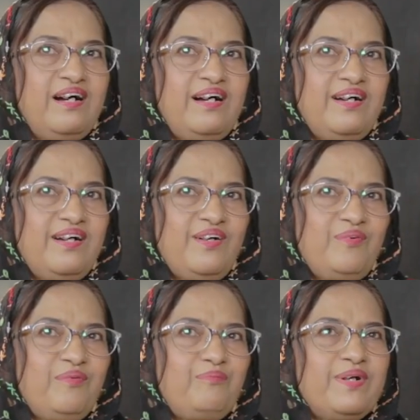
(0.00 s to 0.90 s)

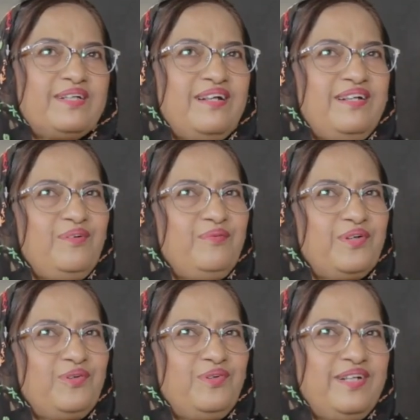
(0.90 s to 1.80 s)
फितरत की
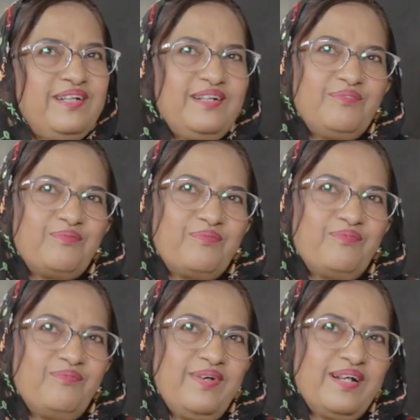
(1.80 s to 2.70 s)
पॉपुलैरिटी पे ये
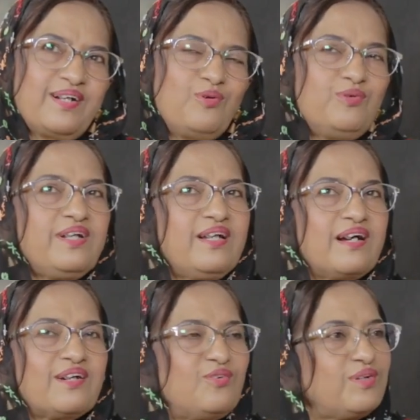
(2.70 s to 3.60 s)
मैं कहूँ कि
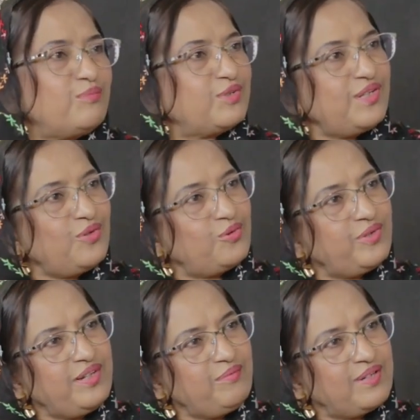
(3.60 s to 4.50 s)
ना कहूँ कि मुझे
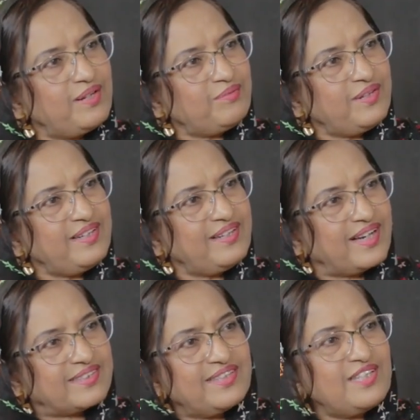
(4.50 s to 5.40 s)
कोई मतलब कि
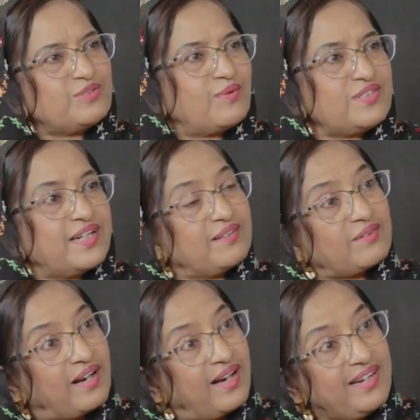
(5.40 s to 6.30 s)
ऐसा रिस्पॉन्स आया
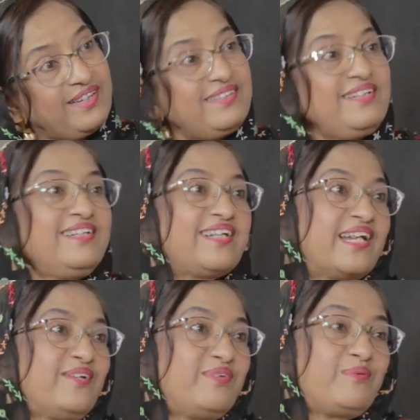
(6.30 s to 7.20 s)
हर किसी ने
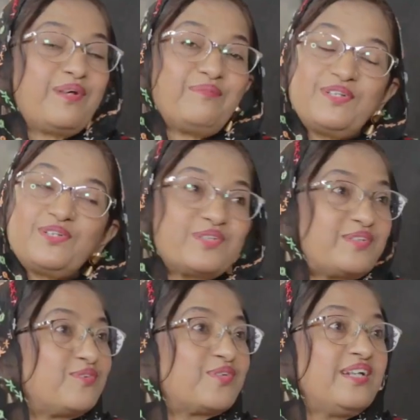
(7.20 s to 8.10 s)
तारीफ़ की मैं बस उस,
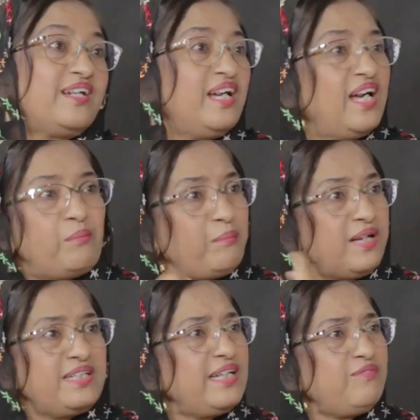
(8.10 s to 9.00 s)
हाँ, उस तारीफ में
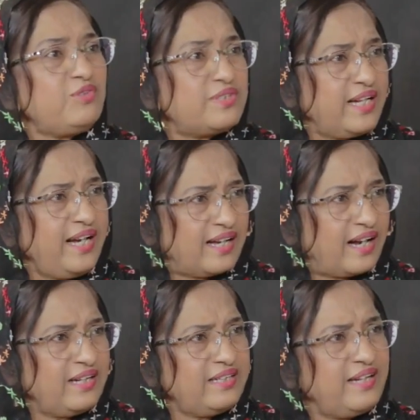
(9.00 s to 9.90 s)
मैं सिर्फ उससे
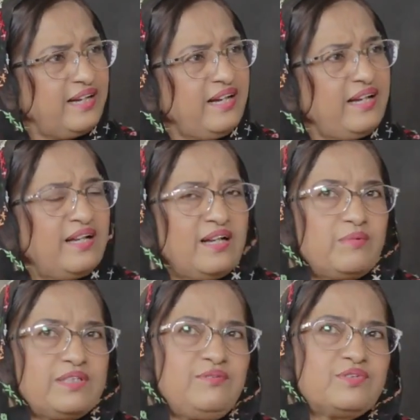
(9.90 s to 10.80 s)
हैरान थी
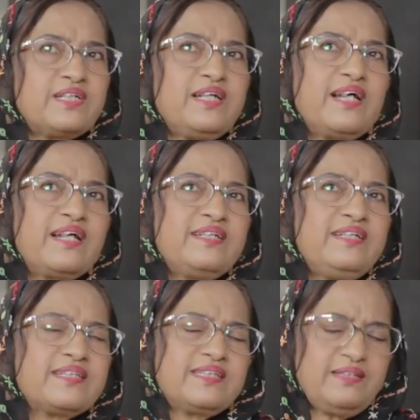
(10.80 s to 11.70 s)
मैं सिर्फ उससे हैरान
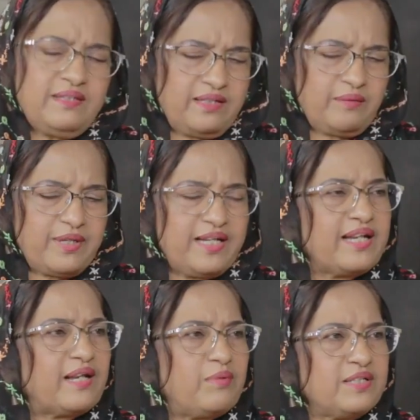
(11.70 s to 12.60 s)
थी जैसे मेरे
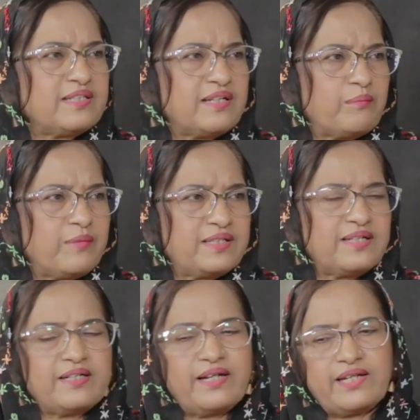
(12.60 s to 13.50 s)
नेबर्स हैं मैं
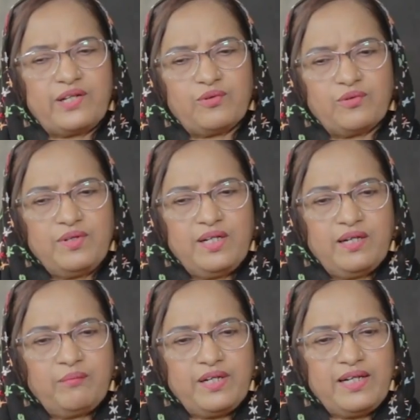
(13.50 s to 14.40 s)
जहाँ रहती हूँ
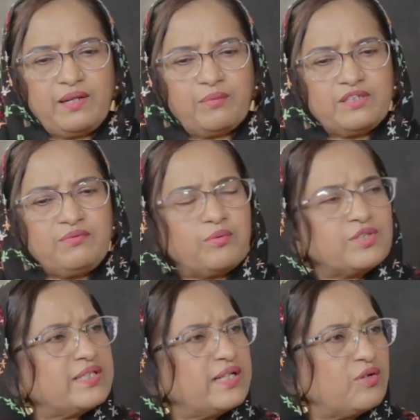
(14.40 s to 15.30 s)
मेरे नेबर्स में
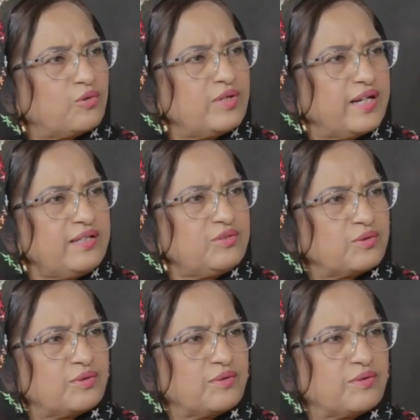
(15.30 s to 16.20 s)
बहुत सारे लोग हैं जो